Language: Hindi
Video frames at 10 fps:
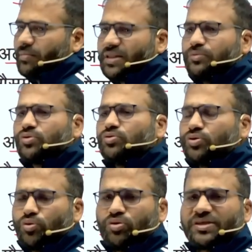मतलब
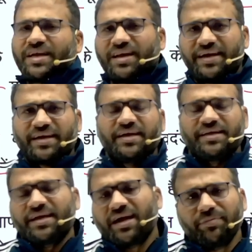जूट से रिलेटेड
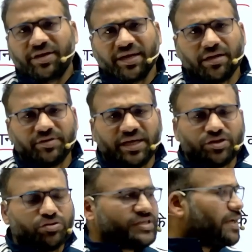ये काम करेगा
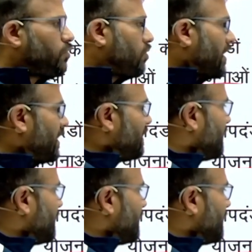विद्यार्थियों चाहे वो खरीदने